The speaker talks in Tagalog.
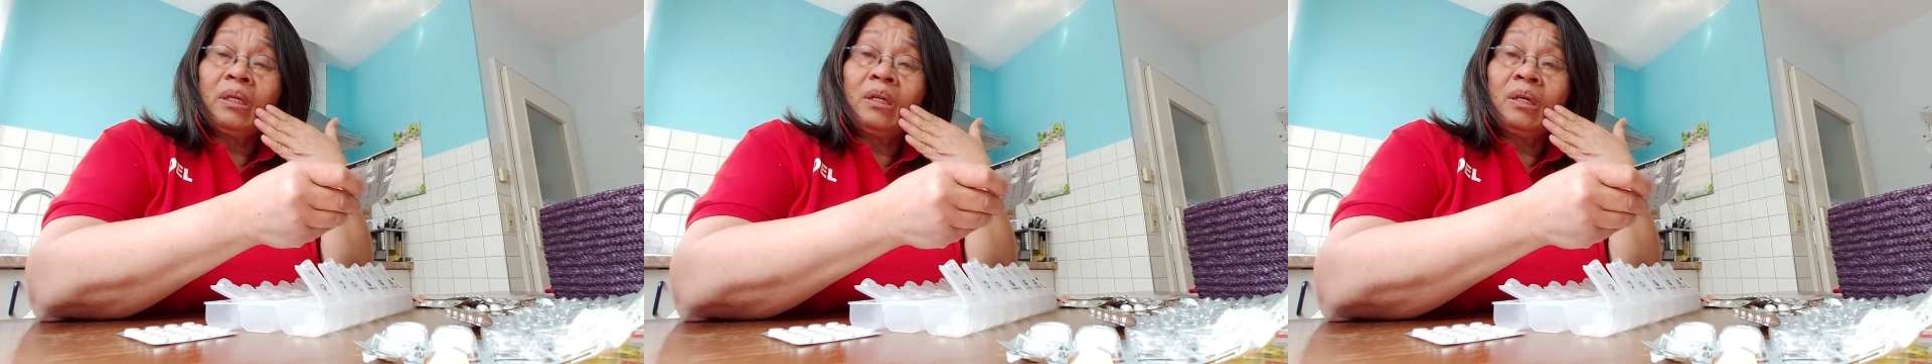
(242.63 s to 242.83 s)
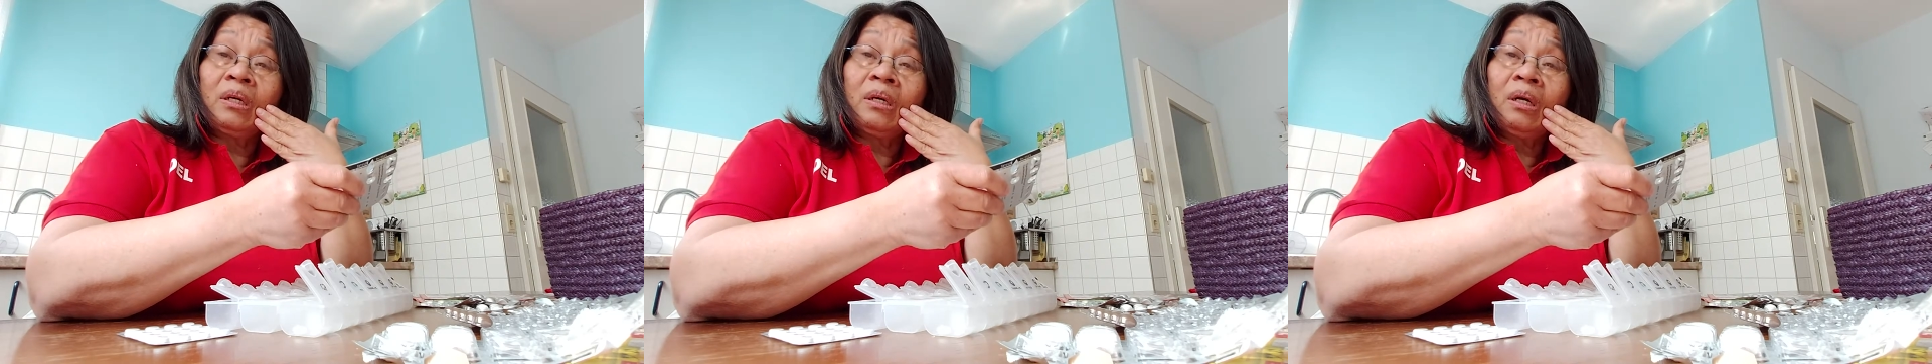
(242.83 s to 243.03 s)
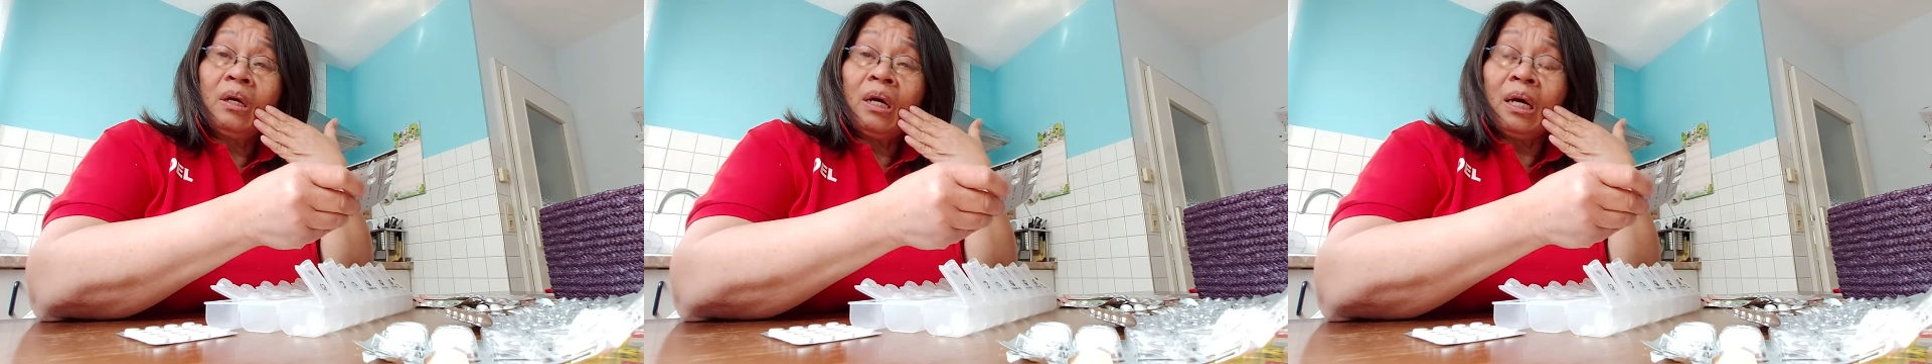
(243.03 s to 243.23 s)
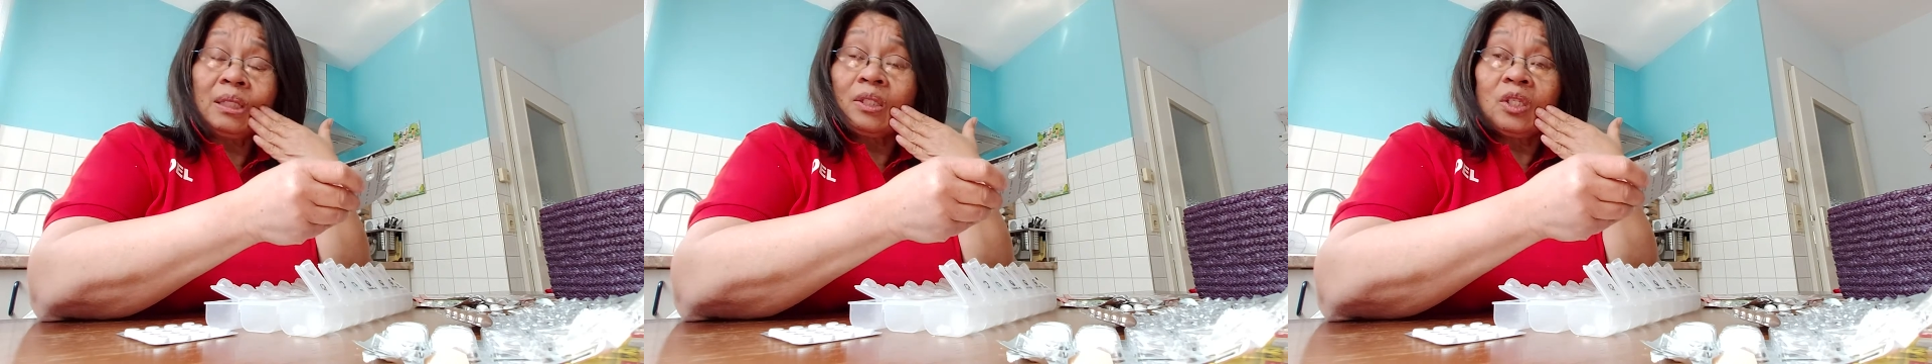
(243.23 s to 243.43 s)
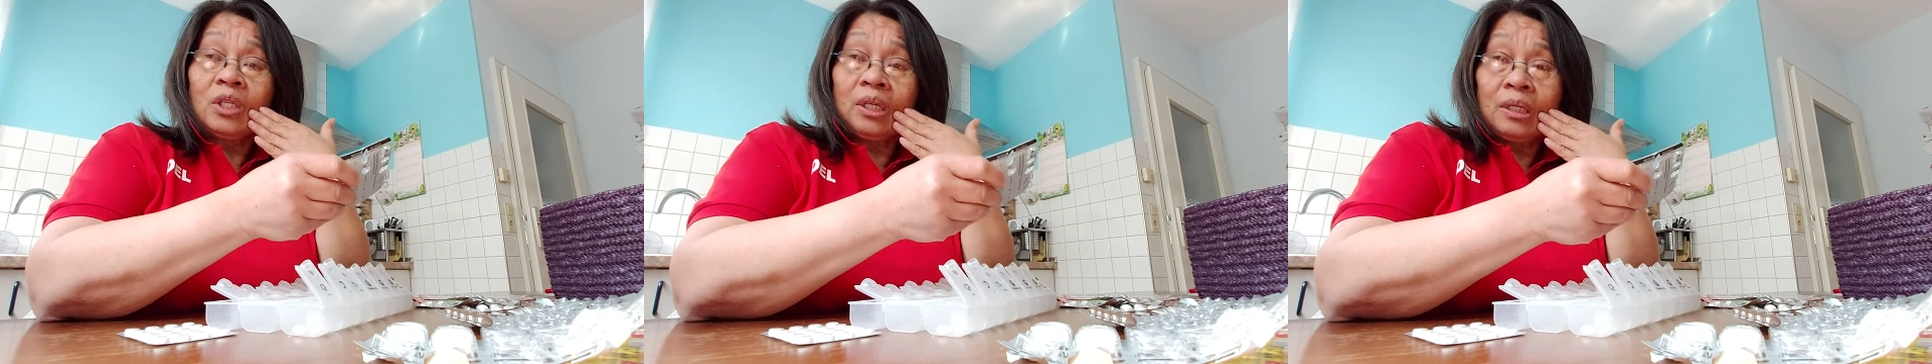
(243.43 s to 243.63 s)
na
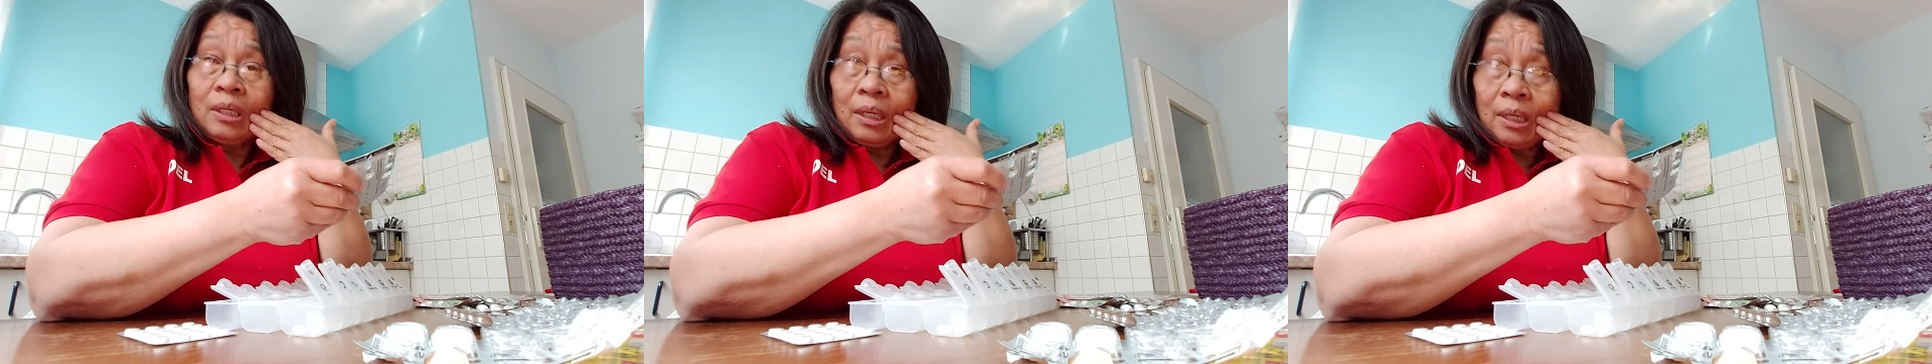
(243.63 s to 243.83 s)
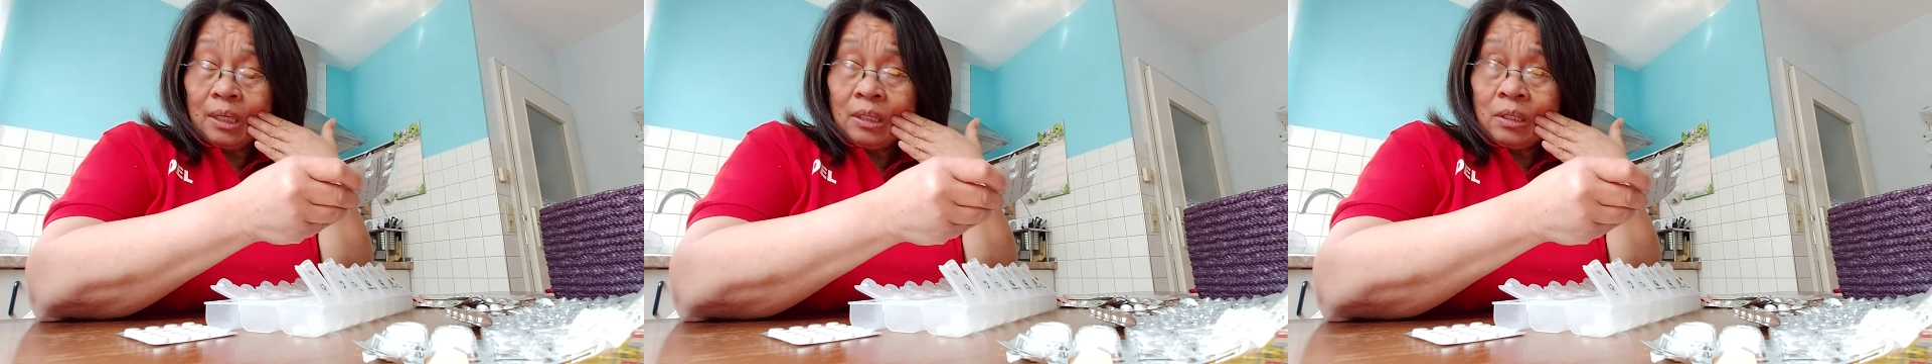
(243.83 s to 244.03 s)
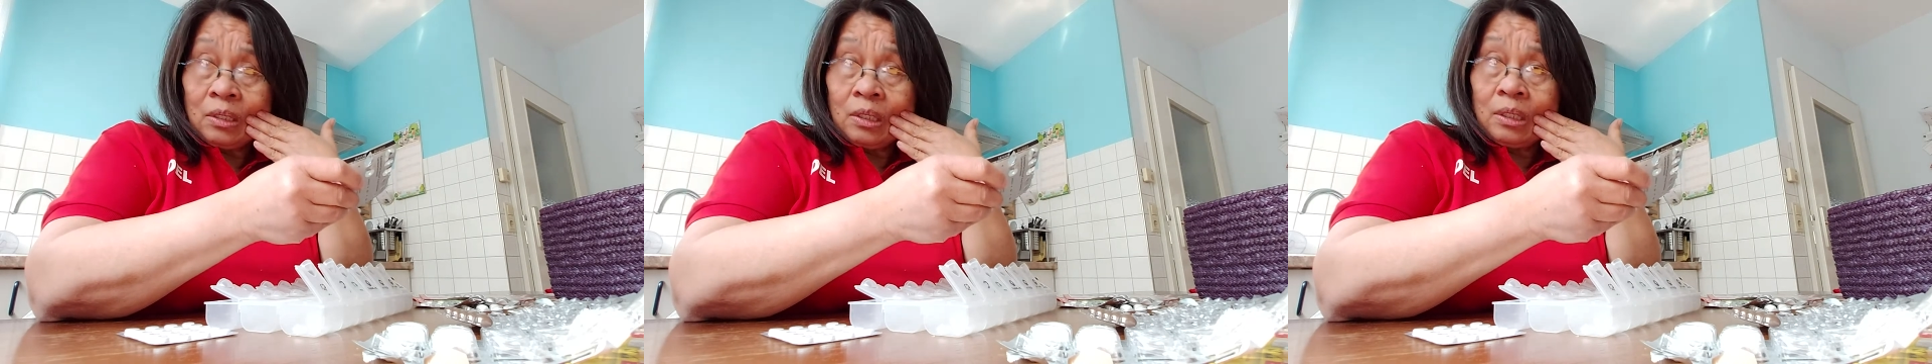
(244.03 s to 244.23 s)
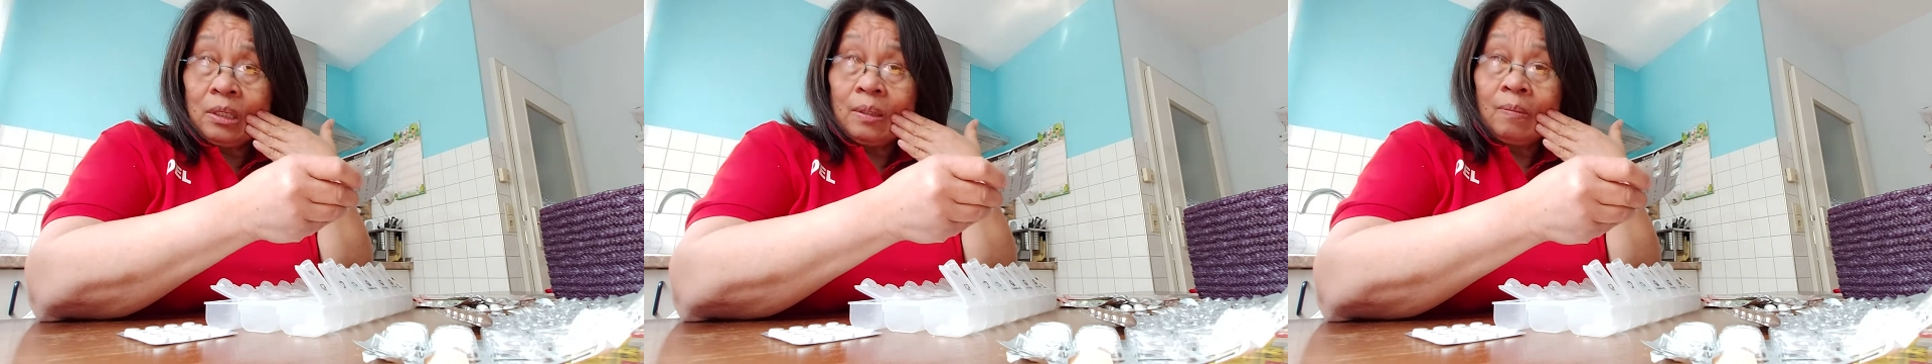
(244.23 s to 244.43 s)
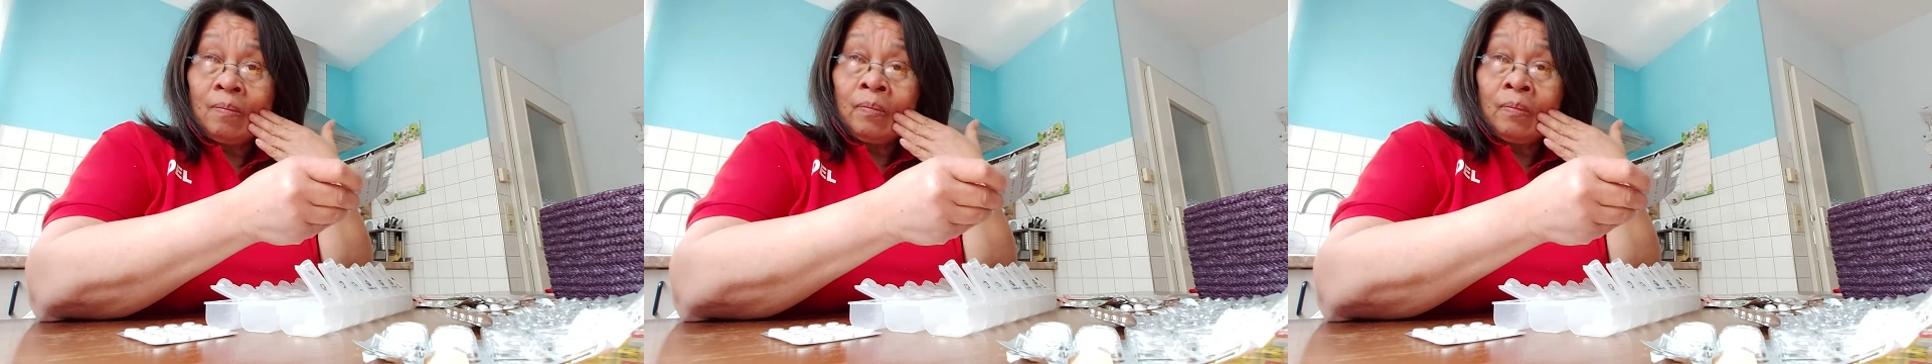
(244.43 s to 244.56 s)
atching ng hatching.